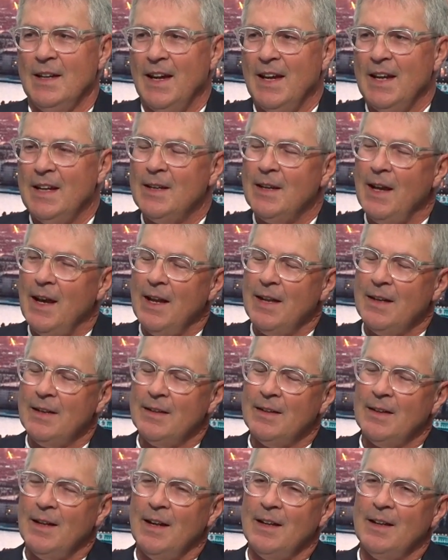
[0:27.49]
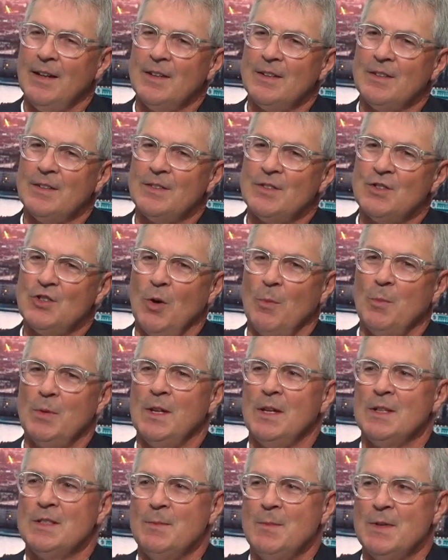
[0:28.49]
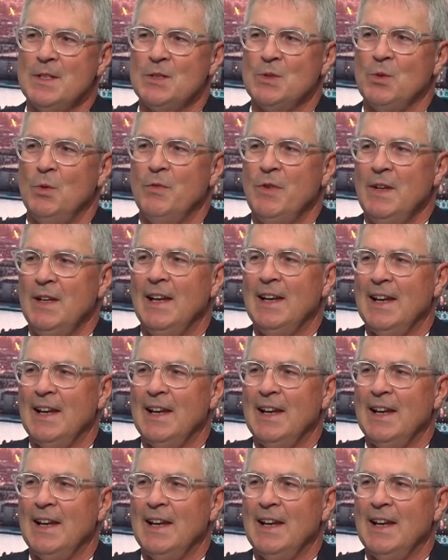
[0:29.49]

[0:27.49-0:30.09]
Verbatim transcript: eigentlich einen, einen Job, den Sie mit so viel